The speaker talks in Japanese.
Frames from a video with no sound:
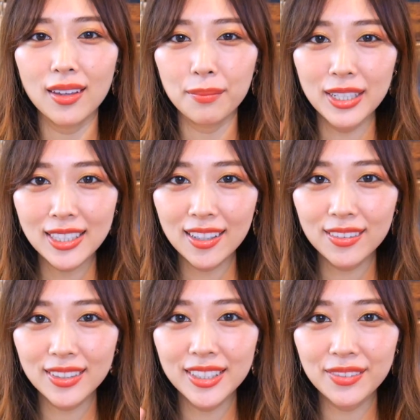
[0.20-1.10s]
皆さ
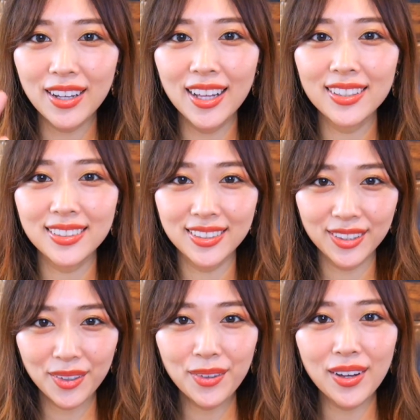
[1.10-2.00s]
んこんにちは
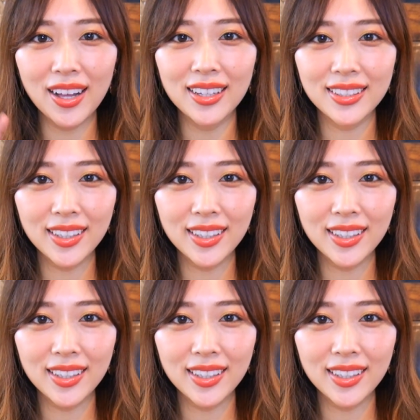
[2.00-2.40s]
今日は